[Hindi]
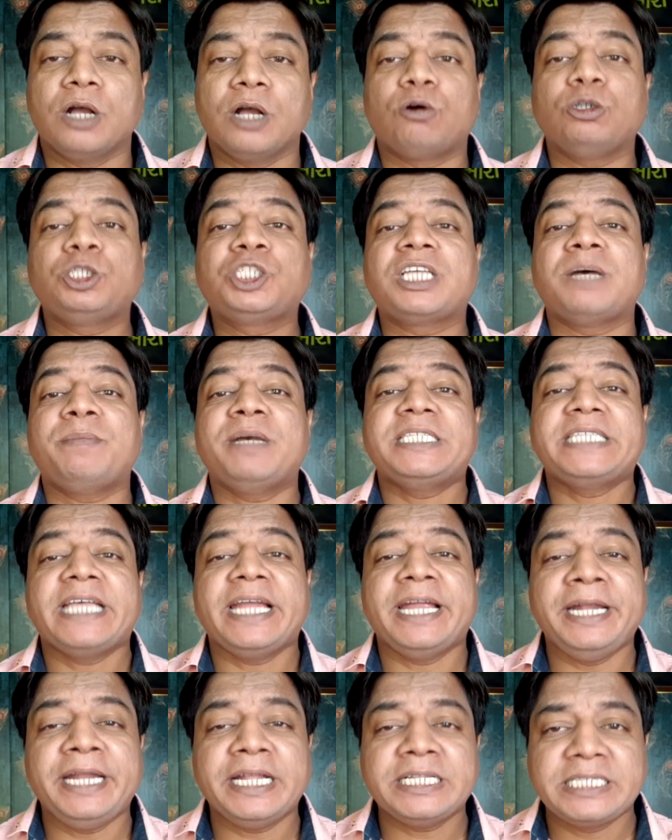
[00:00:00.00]
कुछ समय से
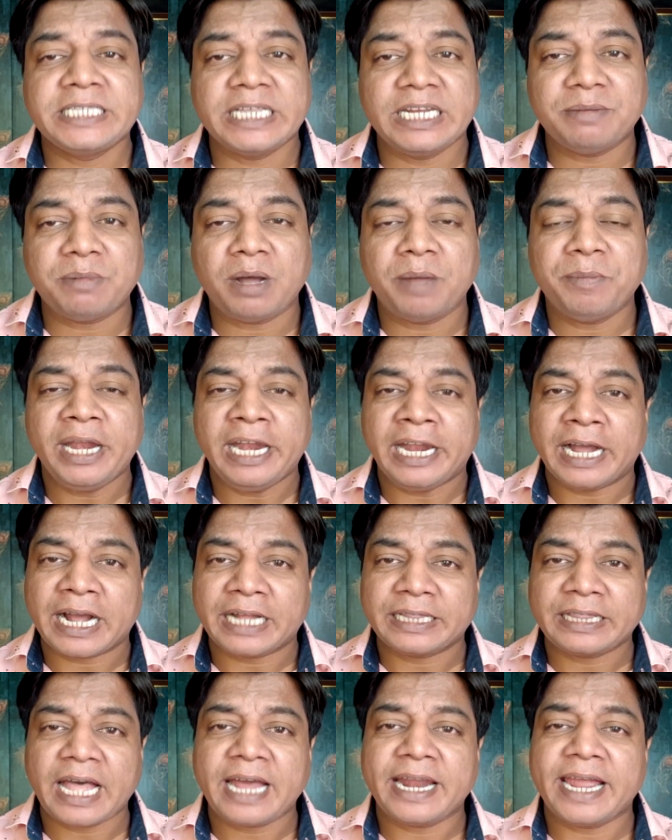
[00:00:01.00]
इंडियन सिनेमा में
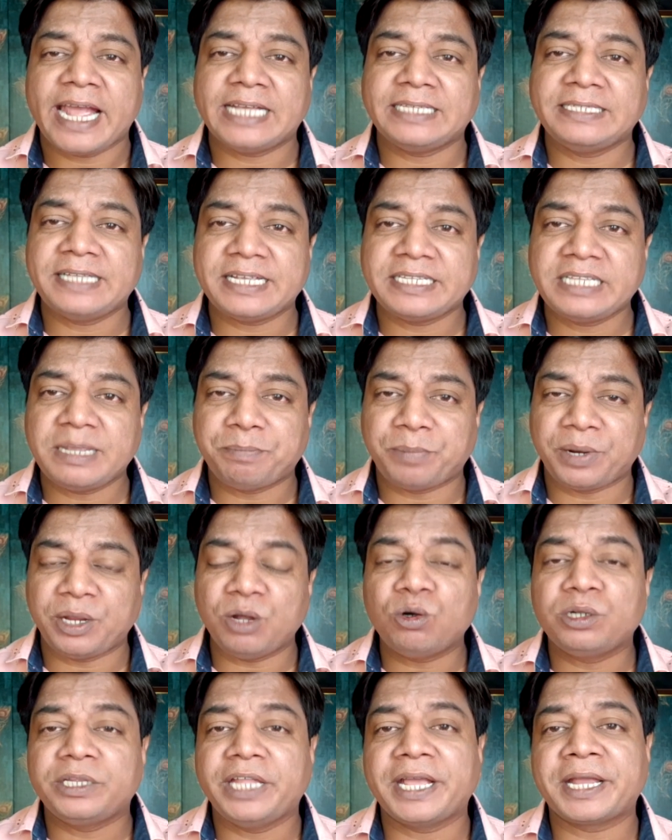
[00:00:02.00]
लगातार ऐसे ऐसे
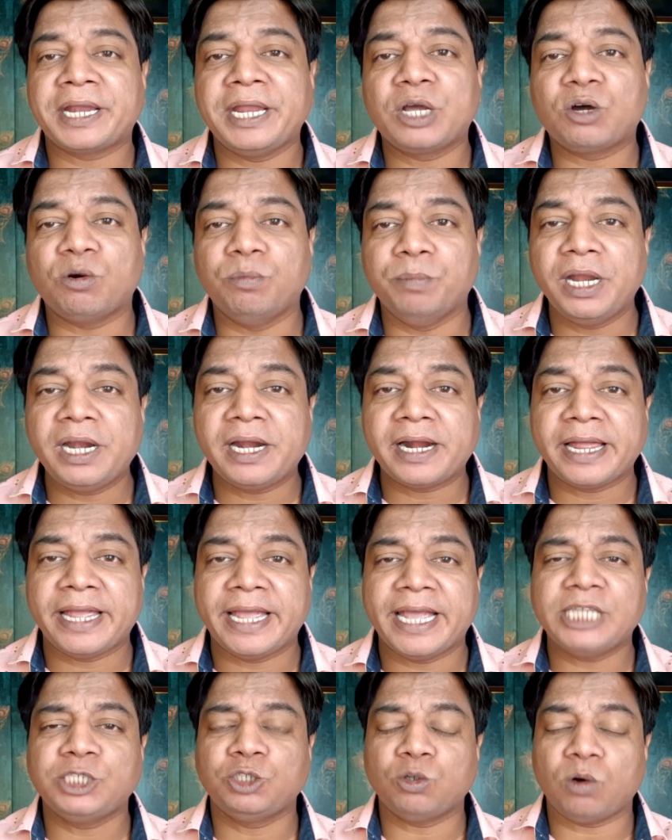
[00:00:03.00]
प्रयोग देखने को मिल रहे
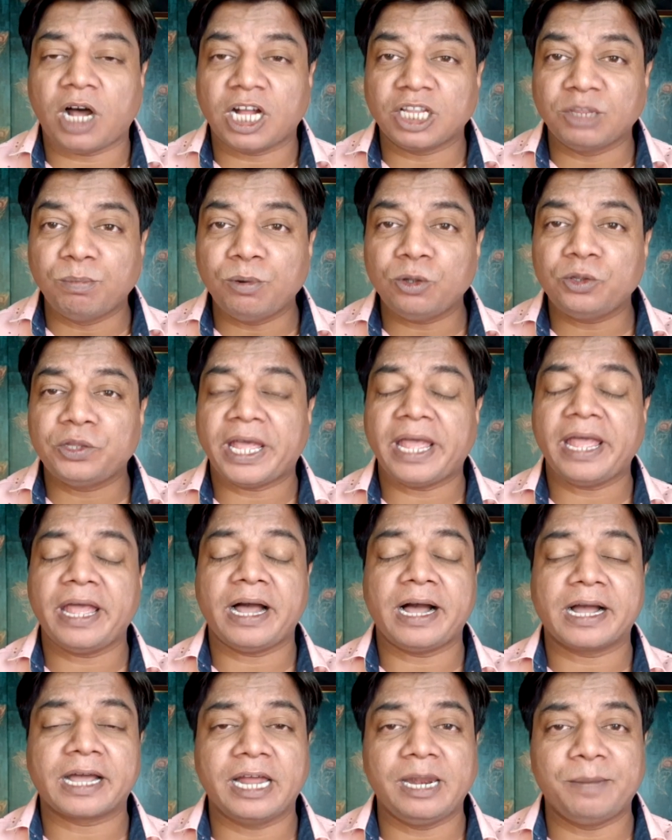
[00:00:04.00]
हैं जो अद्भुत हैं
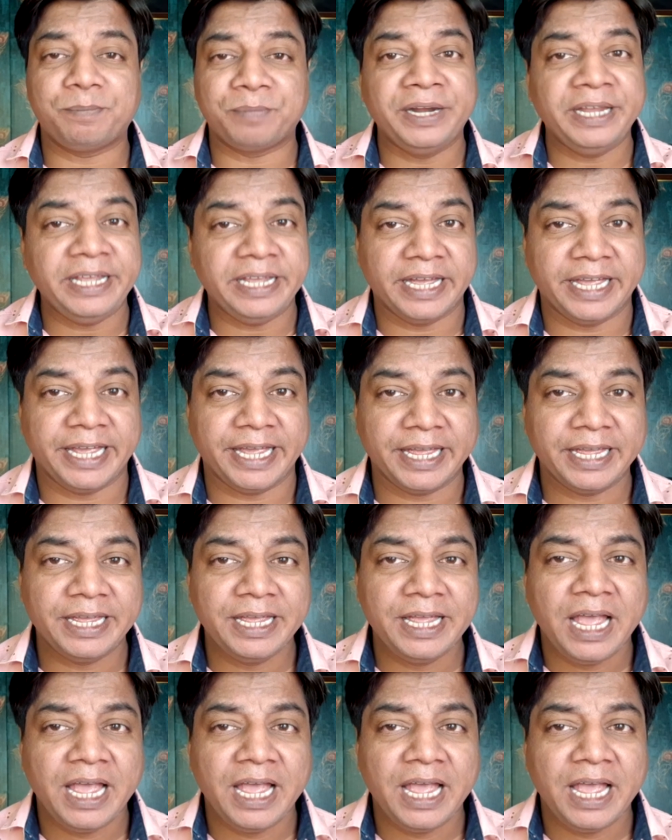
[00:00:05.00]
अकल्पनीय हैं